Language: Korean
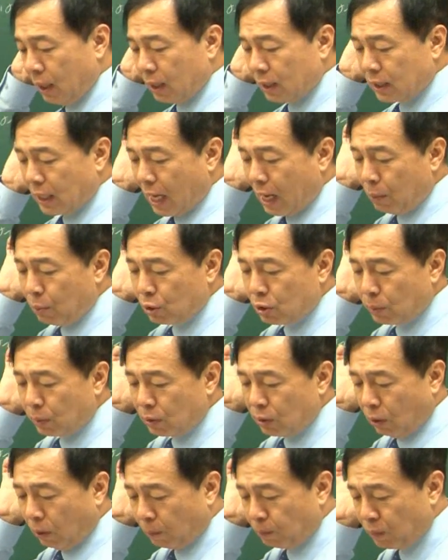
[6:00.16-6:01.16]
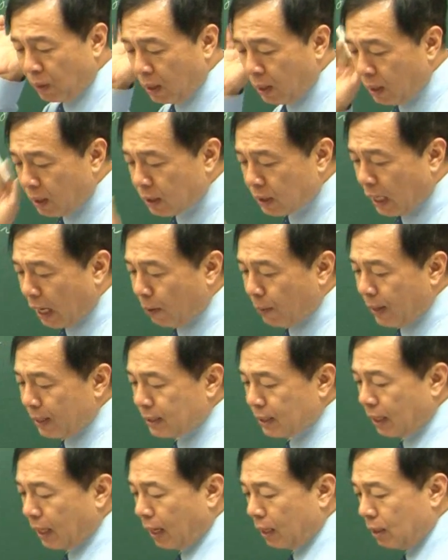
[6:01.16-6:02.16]
잘 보시면요. 사회
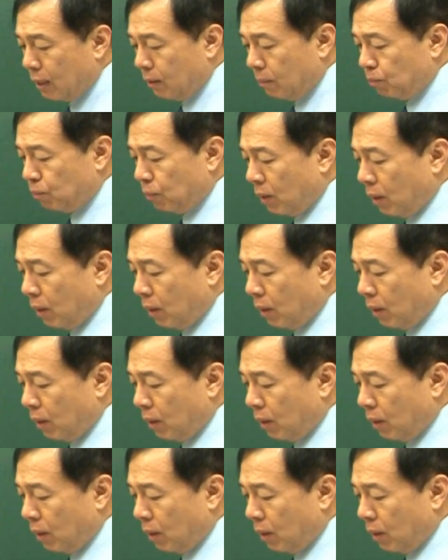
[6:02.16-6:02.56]
재난을